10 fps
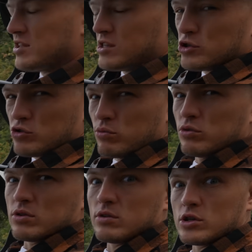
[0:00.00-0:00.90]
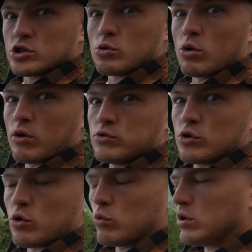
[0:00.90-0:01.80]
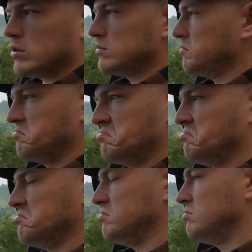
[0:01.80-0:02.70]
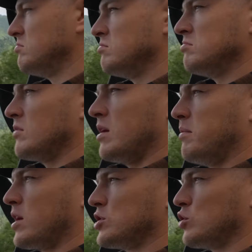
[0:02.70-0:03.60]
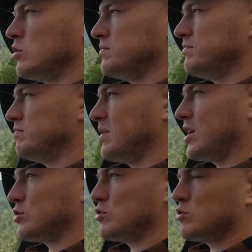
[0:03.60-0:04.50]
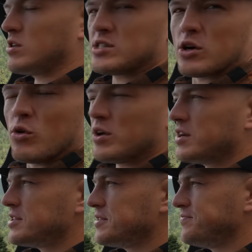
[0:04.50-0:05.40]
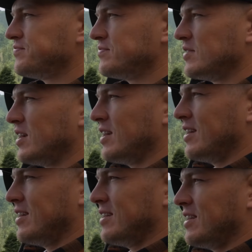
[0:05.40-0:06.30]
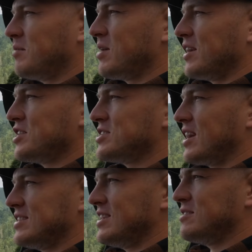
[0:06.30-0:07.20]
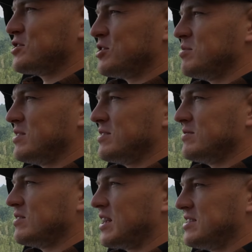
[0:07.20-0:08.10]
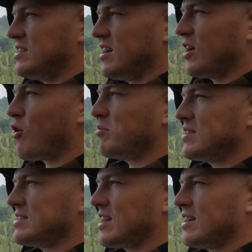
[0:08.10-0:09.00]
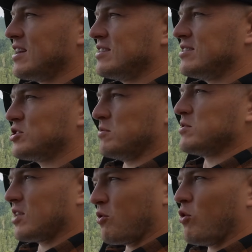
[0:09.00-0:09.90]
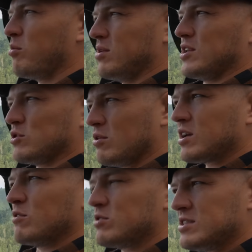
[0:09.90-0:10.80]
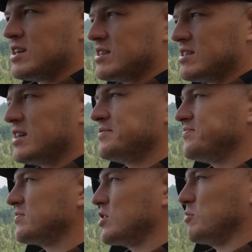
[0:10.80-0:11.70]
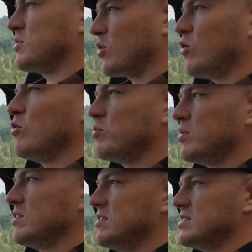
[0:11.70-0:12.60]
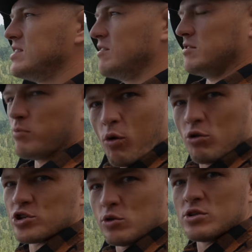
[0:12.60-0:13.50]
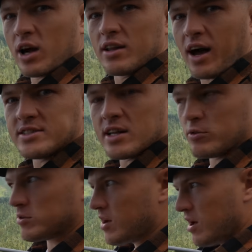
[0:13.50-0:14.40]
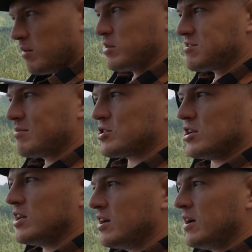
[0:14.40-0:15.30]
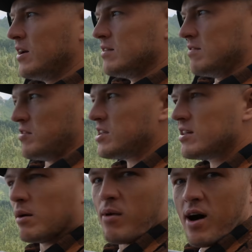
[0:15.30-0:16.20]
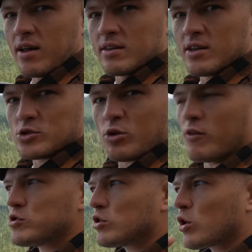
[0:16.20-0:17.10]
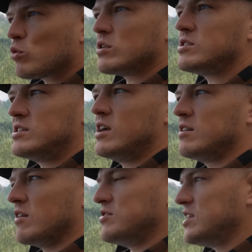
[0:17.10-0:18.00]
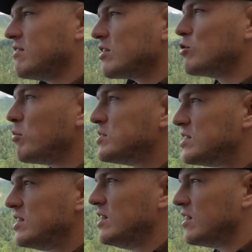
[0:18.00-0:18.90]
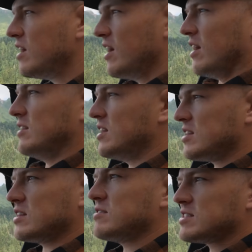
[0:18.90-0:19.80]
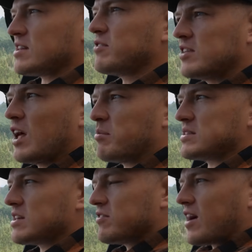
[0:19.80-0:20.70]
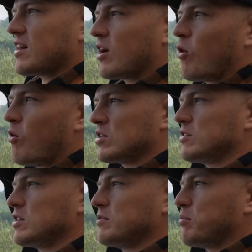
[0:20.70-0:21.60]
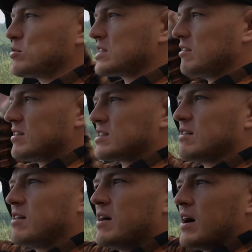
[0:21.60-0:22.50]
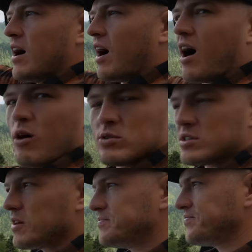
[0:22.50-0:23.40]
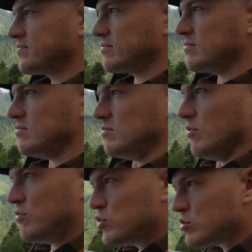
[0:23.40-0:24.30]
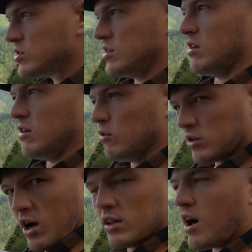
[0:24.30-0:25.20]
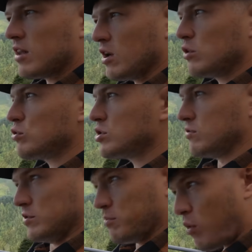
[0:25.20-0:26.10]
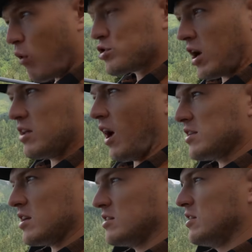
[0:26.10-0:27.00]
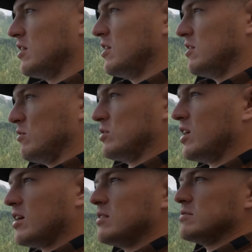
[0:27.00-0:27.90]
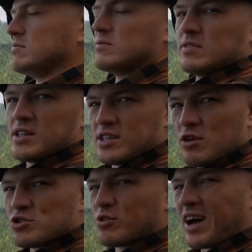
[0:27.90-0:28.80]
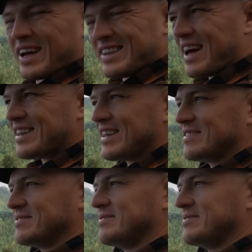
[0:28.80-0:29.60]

не знал, что будет настолько все круто. Поражен. Поражен, что у нас такое есть. Я бы, конечно, хотел, чтобы Россия огромная страна, чтобы вот такое было не только вот здесь, да, чтобы такое вот было везде. Ведь могут же люди, когда хотят, вот мы с вами шли, вы видели дома, насколько все это круто сделано, все в одном стиле, нет этого совдепа, совка какого-то, вот этого постсоветского хаоса. Все сделано вот как надо, от души. Ведь могут же, когда хотят. Вот я надеюсь, что когда-то,